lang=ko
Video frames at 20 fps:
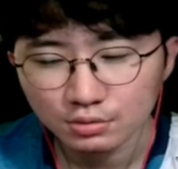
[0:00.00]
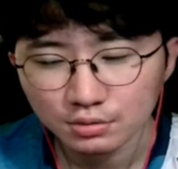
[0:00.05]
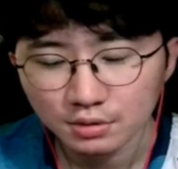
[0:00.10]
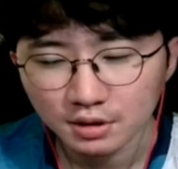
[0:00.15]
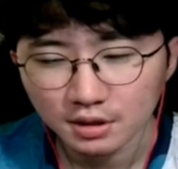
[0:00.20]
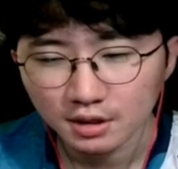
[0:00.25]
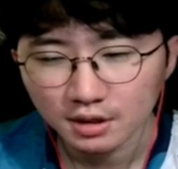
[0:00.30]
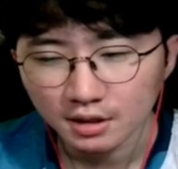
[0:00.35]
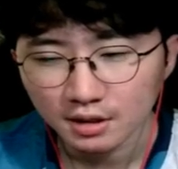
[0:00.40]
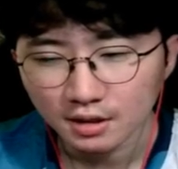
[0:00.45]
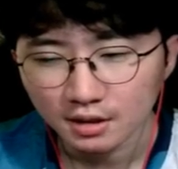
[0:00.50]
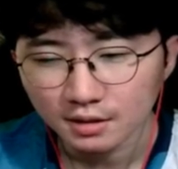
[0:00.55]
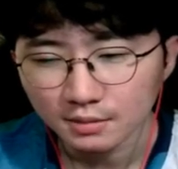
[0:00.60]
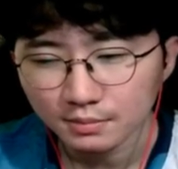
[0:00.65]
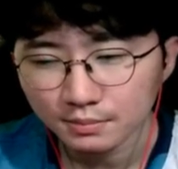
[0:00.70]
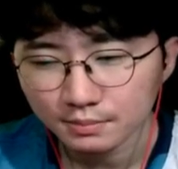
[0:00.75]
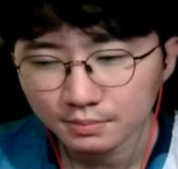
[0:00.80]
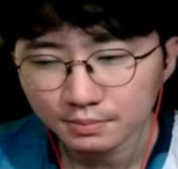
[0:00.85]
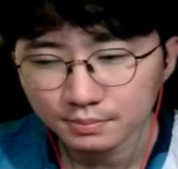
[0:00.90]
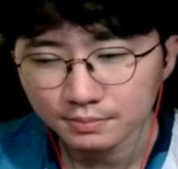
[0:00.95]
되게
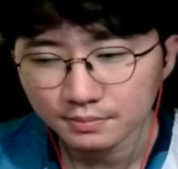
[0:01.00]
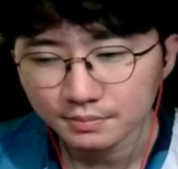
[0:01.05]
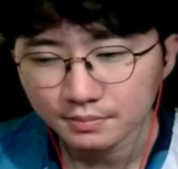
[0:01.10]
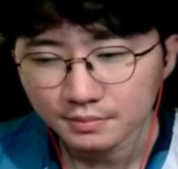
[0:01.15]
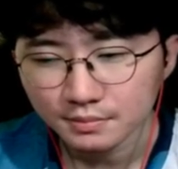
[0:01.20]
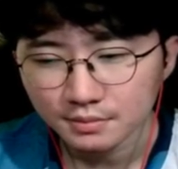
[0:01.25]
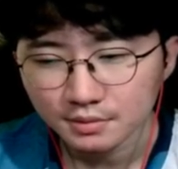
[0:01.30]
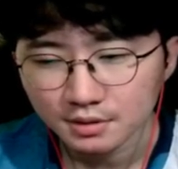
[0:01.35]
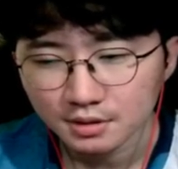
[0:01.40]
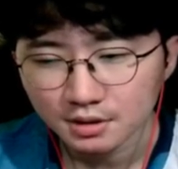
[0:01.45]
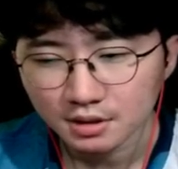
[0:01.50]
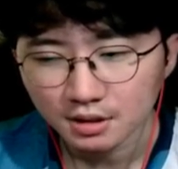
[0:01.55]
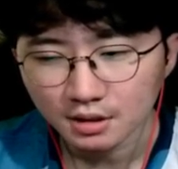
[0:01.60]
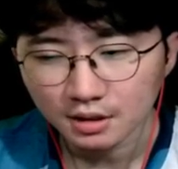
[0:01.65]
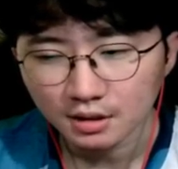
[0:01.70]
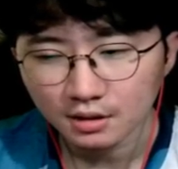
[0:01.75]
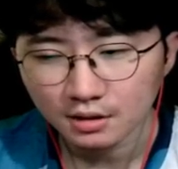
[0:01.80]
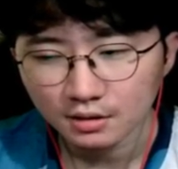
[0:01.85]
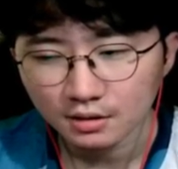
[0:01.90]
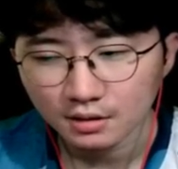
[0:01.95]

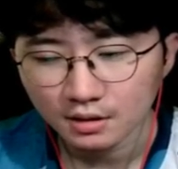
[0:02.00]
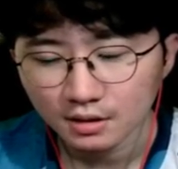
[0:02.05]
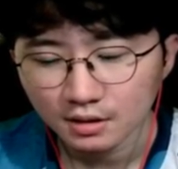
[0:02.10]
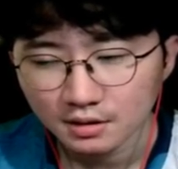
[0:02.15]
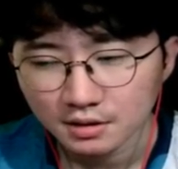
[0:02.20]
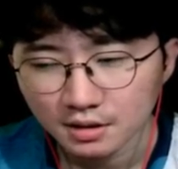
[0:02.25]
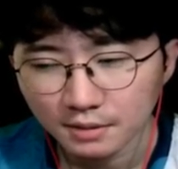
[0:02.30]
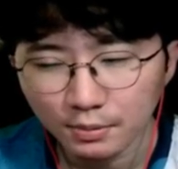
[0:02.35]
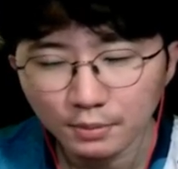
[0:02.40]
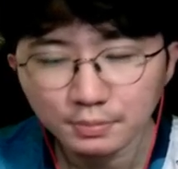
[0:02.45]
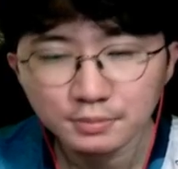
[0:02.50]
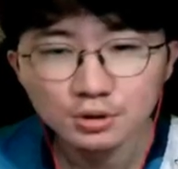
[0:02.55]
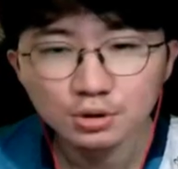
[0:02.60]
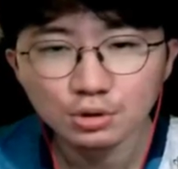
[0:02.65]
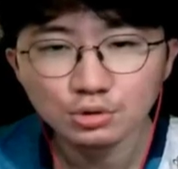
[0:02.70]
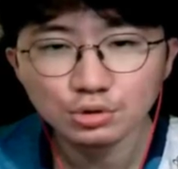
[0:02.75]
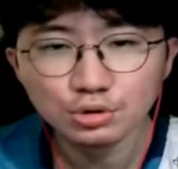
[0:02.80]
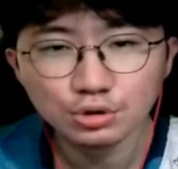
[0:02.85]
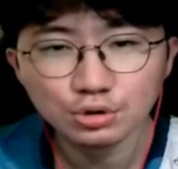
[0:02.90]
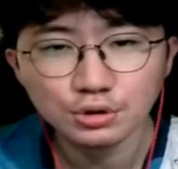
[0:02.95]
이제 제 펍지
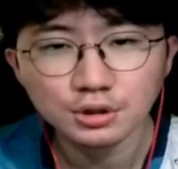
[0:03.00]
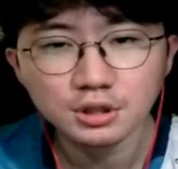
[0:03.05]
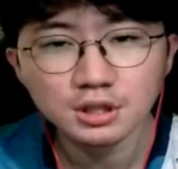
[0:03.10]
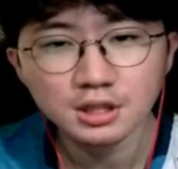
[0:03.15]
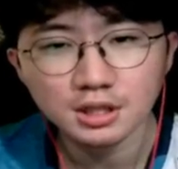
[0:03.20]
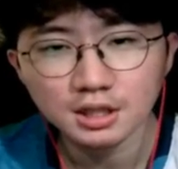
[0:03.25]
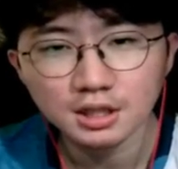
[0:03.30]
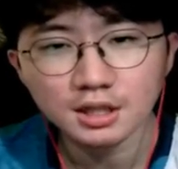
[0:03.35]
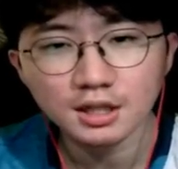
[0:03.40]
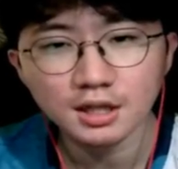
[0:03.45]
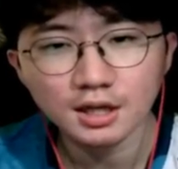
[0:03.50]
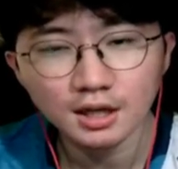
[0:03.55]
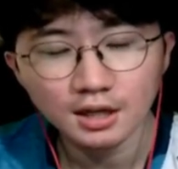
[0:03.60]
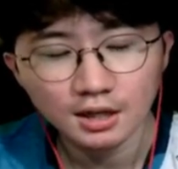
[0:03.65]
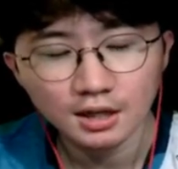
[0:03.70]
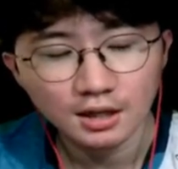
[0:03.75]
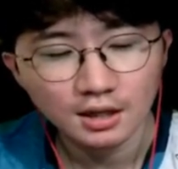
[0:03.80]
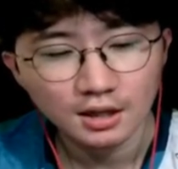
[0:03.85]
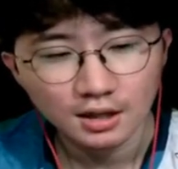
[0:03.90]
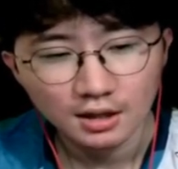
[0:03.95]
선수
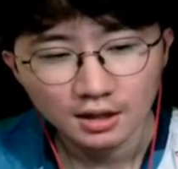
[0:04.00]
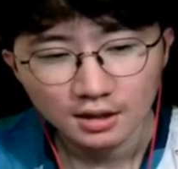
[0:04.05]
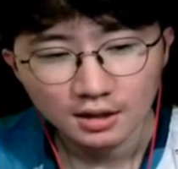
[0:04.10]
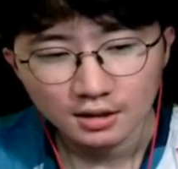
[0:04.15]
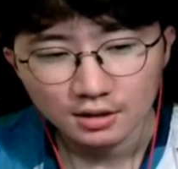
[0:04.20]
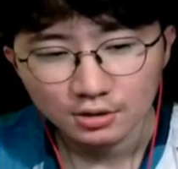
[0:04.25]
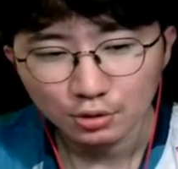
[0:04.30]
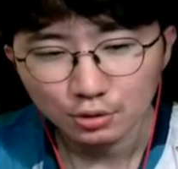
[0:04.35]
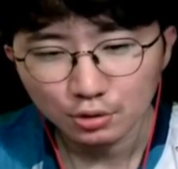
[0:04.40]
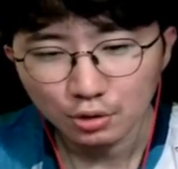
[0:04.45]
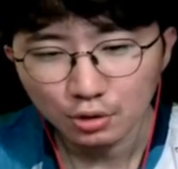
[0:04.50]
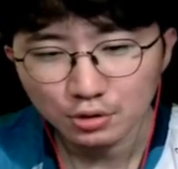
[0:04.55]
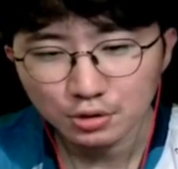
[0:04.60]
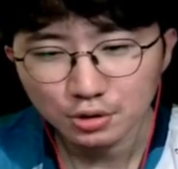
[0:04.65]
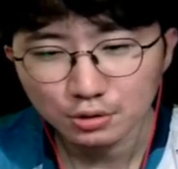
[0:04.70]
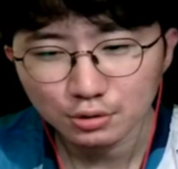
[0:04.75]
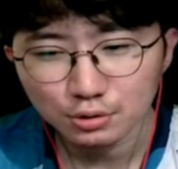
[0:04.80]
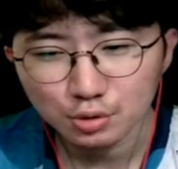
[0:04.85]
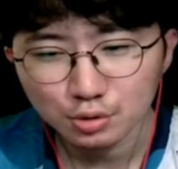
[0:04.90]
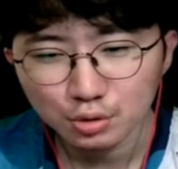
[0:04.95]
출신이니까 그런
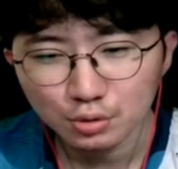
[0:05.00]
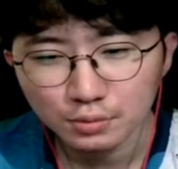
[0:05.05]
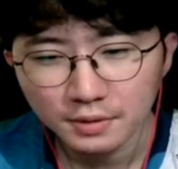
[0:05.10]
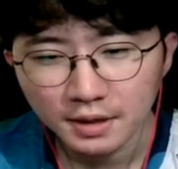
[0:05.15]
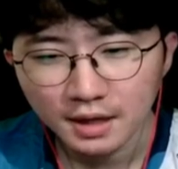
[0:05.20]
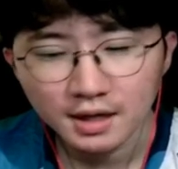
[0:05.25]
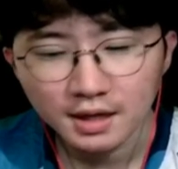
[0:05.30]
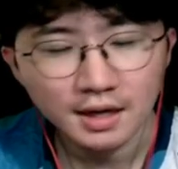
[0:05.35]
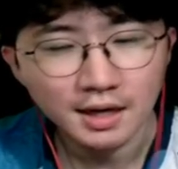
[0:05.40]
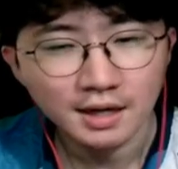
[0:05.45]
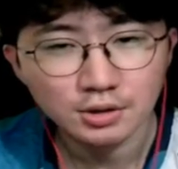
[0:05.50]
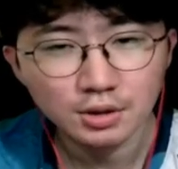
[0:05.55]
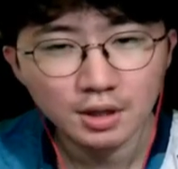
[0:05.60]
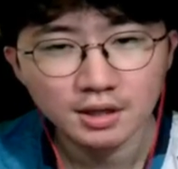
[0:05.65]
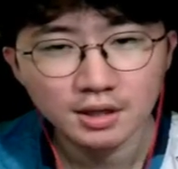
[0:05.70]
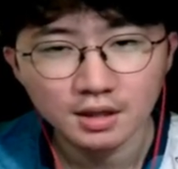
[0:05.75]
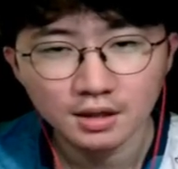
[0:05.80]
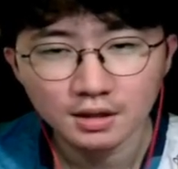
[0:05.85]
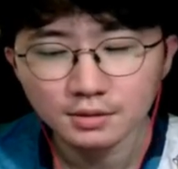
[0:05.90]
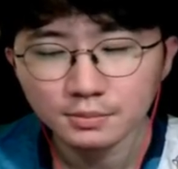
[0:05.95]
걱정을 좀 해, 하죠.
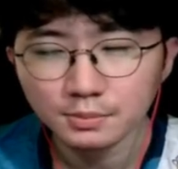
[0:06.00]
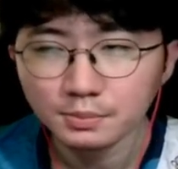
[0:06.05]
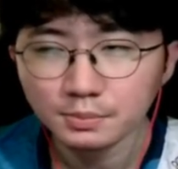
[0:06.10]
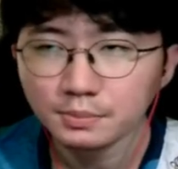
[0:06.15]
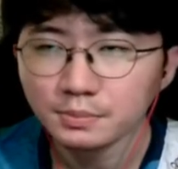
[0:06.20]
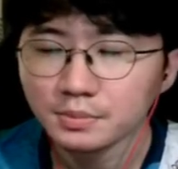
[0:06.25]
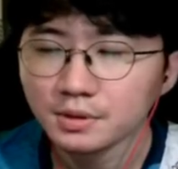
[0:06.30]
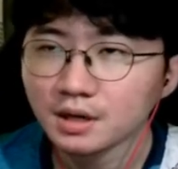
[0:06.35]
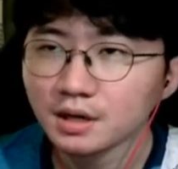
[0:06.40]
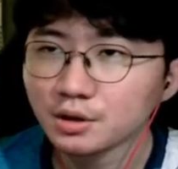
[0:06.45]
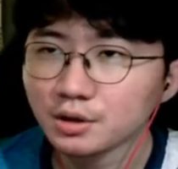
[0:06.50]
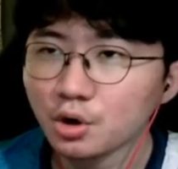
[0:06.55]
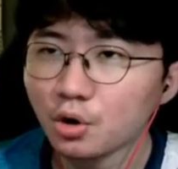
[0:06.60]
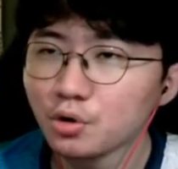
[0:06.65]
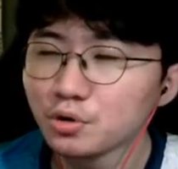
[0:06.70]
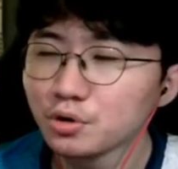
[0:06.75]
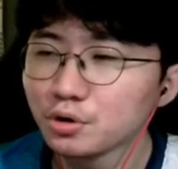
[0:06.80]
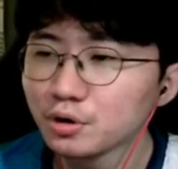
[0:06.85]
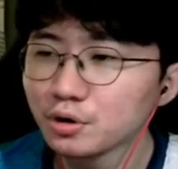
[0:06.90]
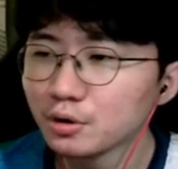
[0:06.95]
그러니까 약간
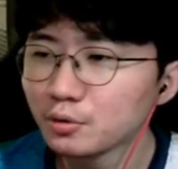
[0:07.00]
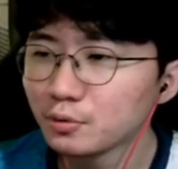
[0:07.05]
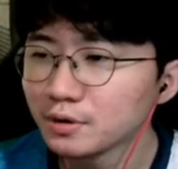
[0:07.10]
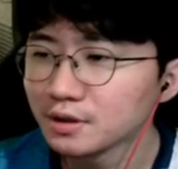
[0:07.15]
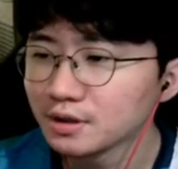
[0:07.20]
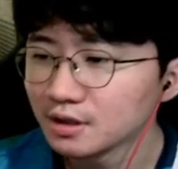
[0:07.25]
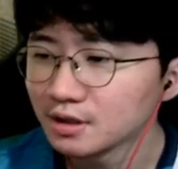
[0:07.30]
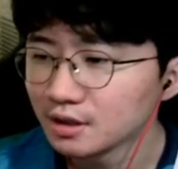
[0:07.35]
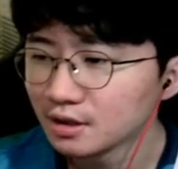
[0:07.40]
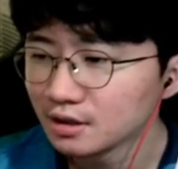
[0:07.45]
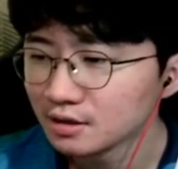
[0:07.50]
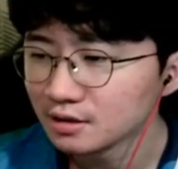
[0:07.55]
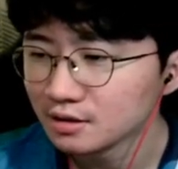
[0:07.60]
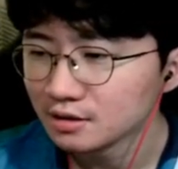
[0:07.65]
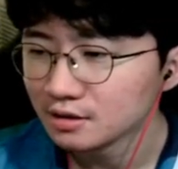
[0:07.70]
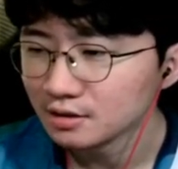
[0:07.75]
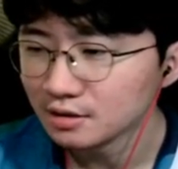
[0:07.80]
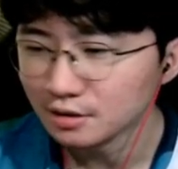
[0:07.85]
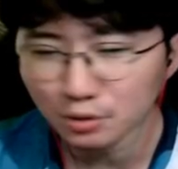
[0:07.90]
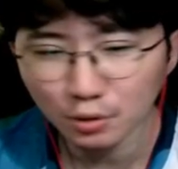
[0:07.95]
격려라고 해야 되나?
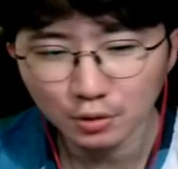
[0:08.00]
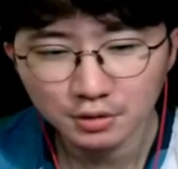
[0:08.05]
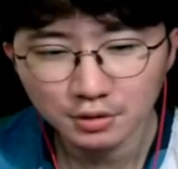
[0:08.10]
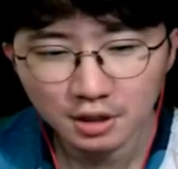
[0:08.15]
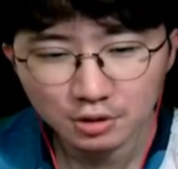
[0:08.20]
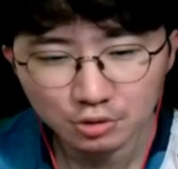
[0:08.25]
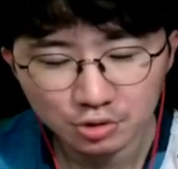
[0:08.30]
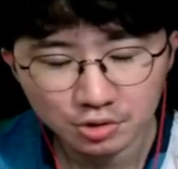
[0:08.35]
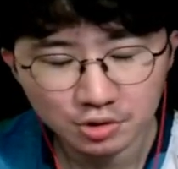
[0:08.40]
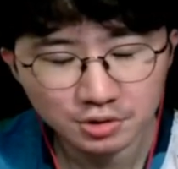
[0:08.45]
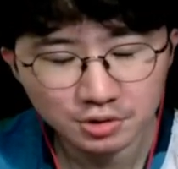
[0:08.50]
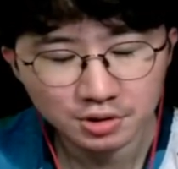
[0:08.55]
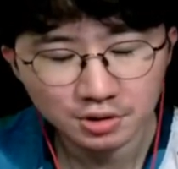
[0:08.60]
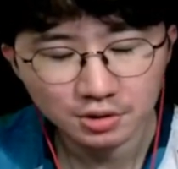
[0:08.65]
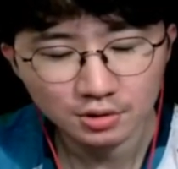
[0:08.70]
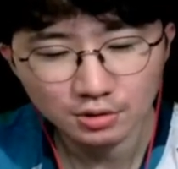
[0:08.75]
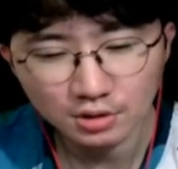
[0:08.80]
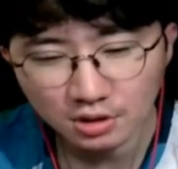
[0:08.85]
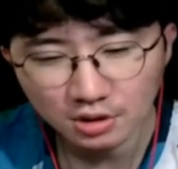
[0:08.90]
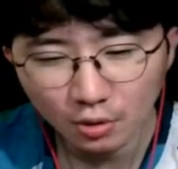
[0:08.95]
응원을 해주셨,
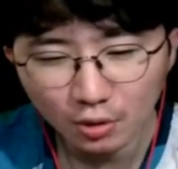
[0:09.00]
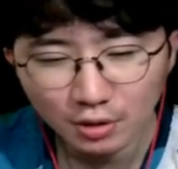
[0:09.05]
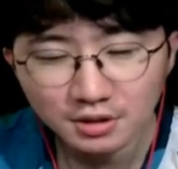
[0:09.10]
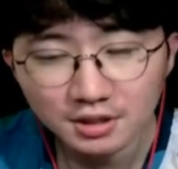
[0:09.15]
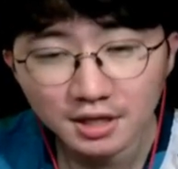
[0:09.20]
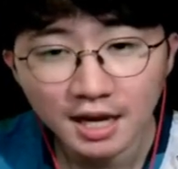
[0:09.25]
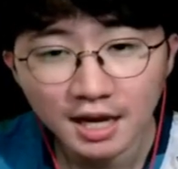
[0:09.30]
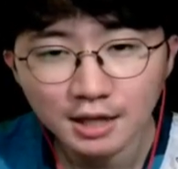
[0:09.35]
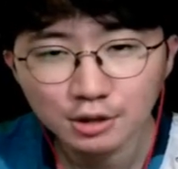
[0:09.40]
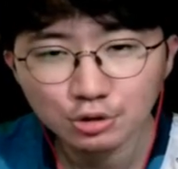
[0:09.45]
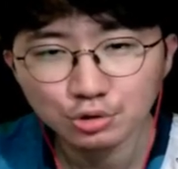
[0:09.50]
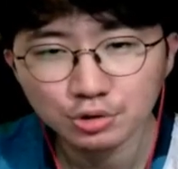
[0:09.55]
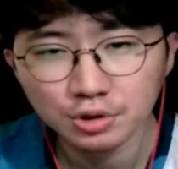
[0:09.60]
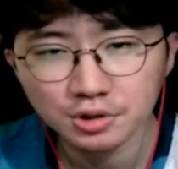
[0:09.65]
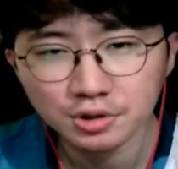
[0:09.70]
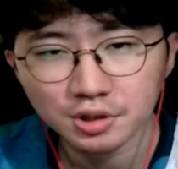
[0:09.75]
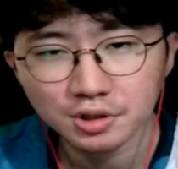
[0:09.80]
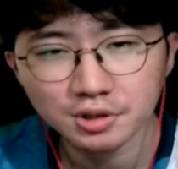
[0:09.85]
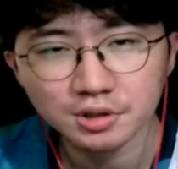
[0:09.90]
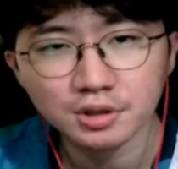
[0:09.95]
응원을
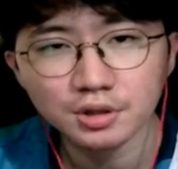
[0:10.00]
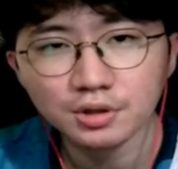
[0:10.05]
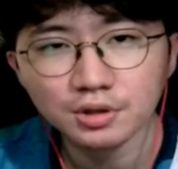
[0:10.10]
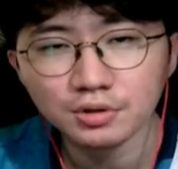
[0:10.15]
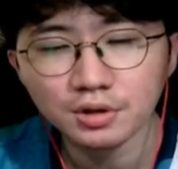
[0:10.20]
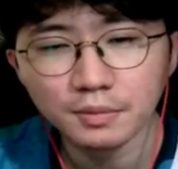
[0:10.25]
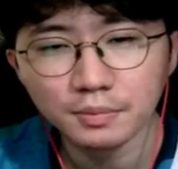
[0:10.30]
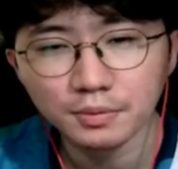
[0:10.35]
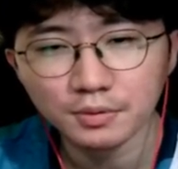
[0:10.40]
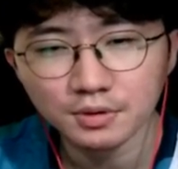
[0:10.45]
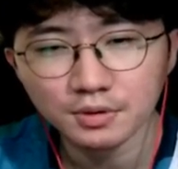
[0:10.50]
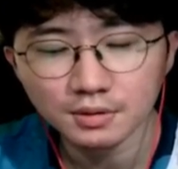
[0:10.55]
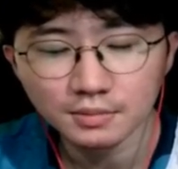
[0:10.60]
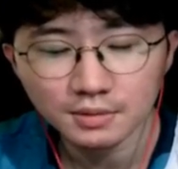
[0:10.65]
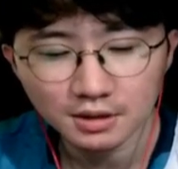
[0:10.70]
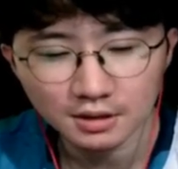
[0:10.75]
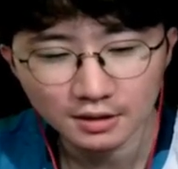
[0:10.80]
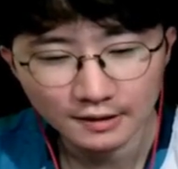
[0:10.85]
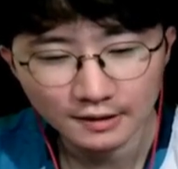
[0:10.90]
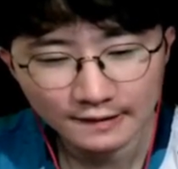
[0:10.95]
해주셨었어요,
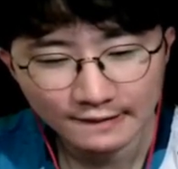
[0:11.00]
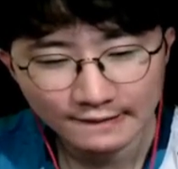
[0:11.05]
대표님이.